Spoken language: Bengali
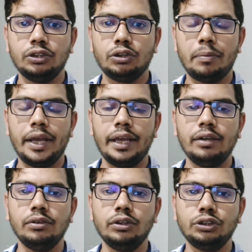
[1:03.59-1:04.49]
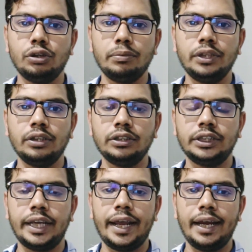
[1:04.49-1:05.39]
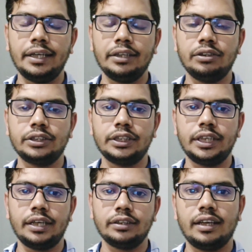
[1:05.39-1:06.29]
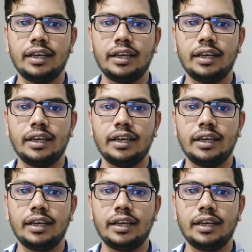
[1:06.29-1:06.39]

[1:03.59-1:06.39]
তবে এইগুলো সবই হচ্ছে অ্যান্টিঅক্সিডেন্ট